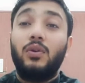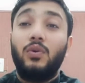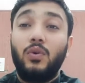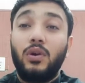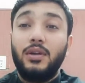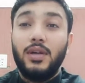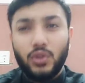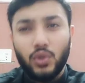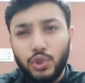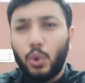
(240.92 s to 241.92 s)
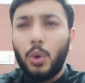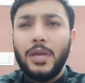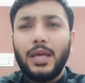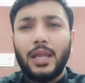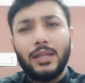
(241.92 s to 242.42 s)
होगा तो जो भी
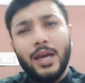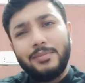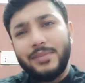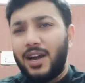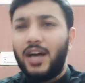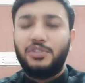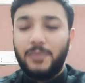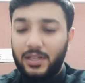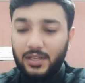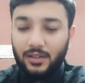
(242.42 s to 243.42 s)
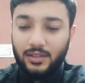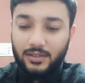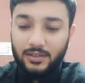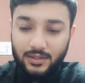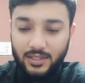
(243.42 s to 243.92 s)
करना है आपने आज में ही करना है
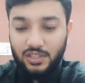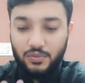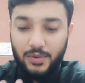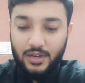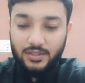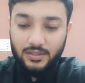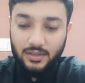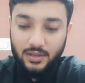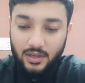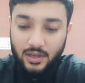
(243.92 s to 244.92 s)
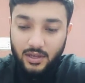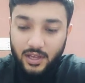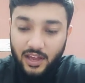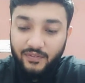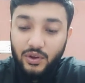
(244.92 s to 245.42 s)
दिस इज
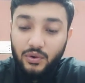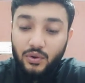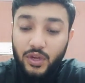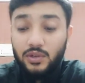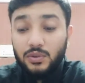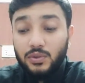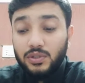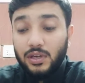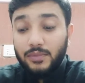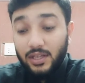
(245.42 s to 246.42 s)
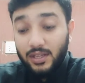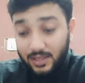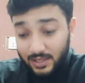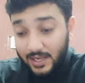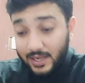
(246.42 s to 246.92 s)
प्रेजेंट इफ यू नीड टू डू समथिंग
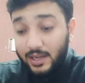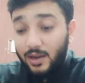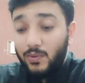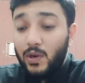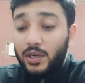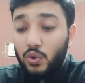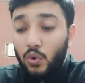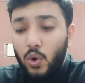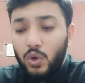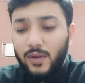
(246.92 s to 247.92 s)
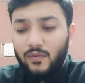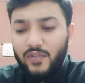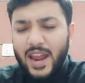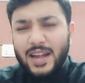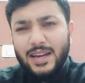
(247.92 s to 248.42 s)
ये लिखा हुआ है डोंट
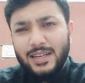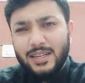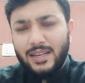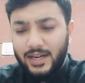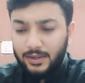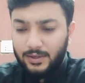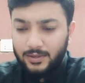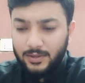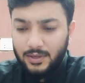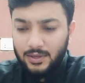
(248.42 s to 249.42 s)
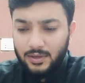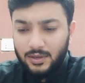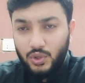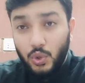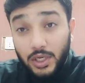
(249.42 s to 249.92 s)
वेट टिल लेटर
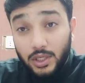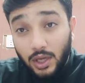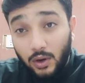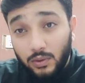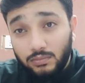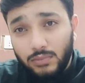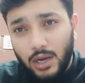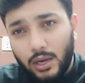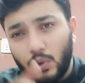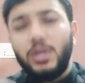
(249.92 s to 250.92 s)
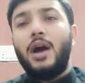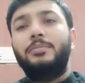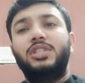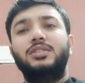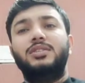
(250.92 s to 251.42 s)
डू इट नाउ अगर कोई आप
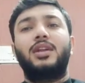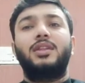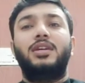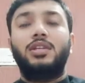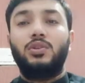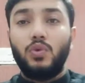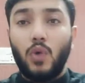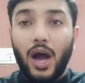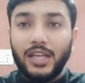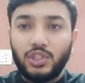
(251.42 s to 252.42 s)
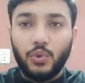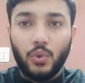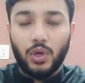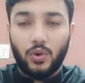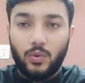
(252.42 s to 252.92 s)
चीज़ करना चाहते हो तो आज शुरू
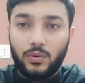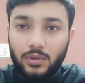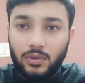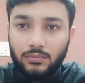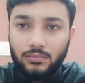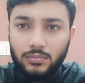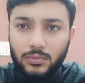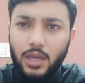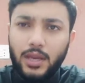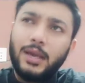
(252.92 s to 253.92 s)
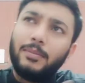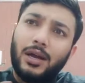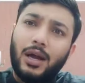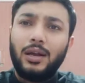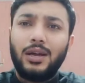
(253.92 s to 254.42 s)
करो ये नहीं कि मैं
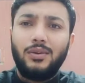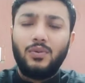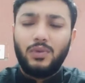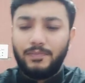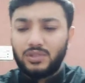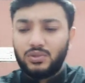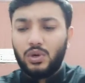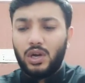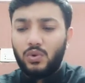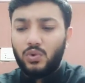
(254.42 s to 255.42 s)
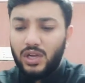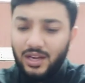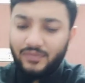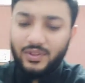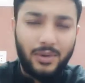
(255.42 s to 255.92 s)
कल कर लूंगा परसों कर लूंगा या
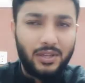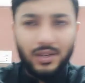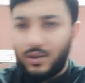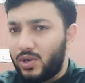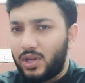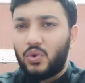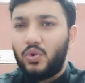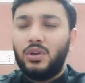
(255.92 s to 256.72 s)
हफ्ते बाद कर लूंगा नो